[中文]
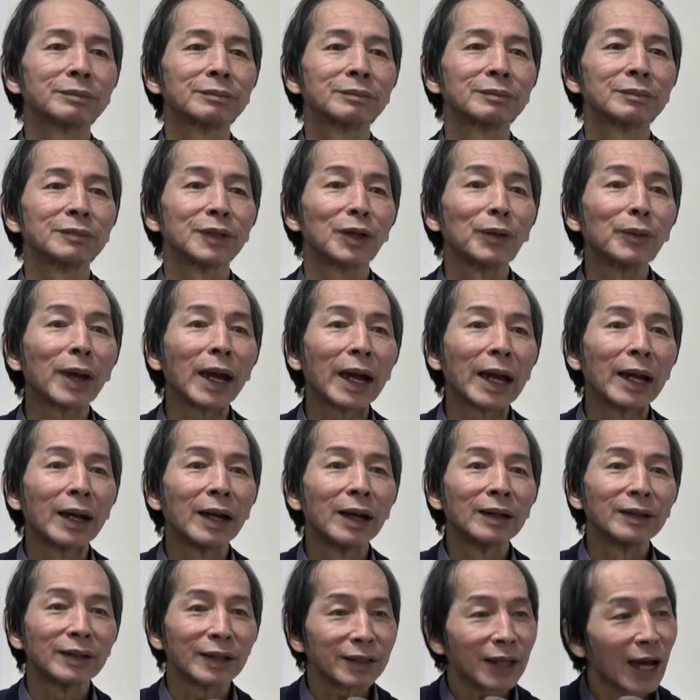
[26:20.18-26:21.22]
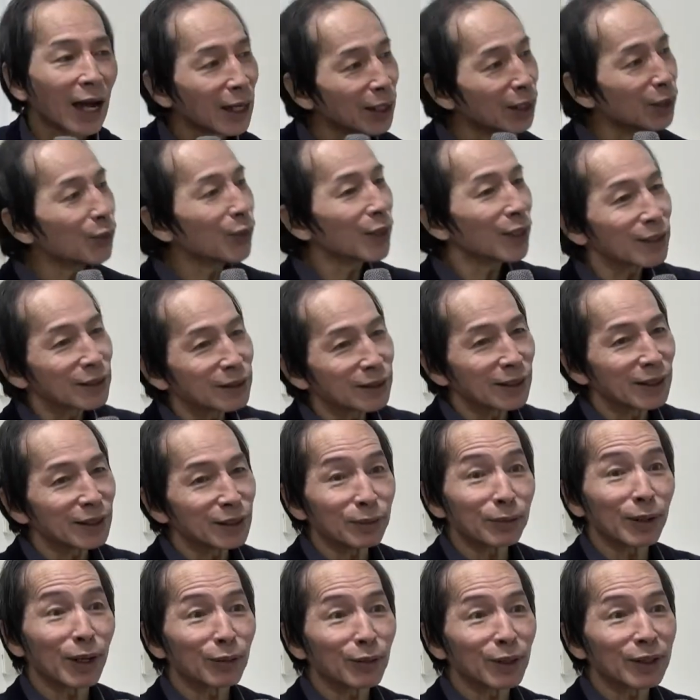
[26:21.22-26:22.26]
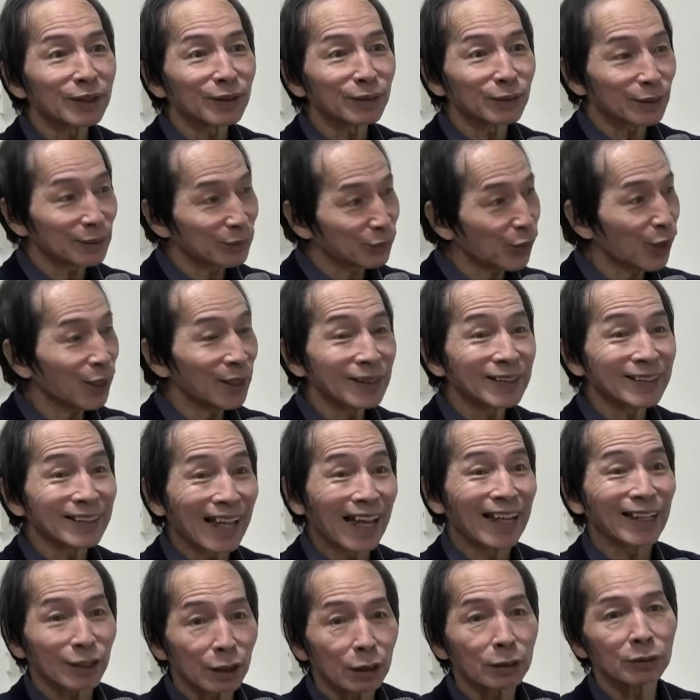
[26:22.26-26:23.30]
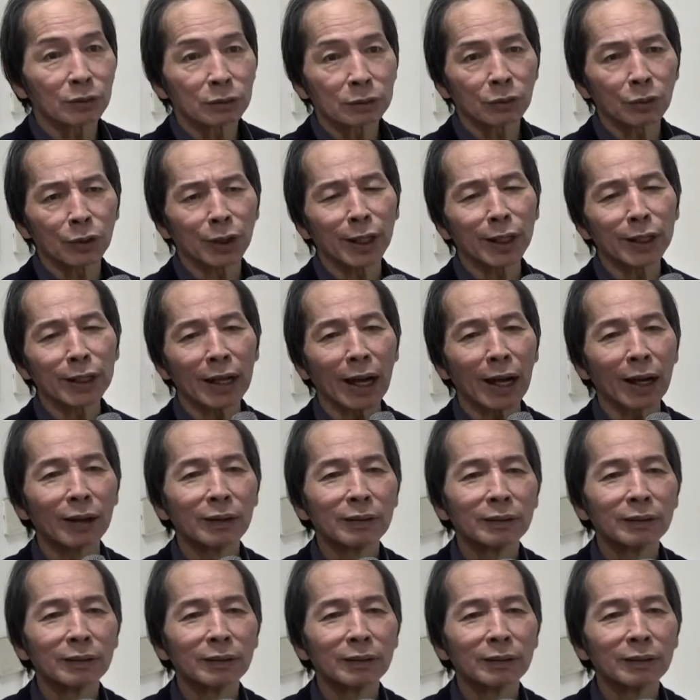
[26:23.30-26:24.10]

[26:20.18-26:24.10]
对不对？那他另外写100万字说观音是男生，都可以啊，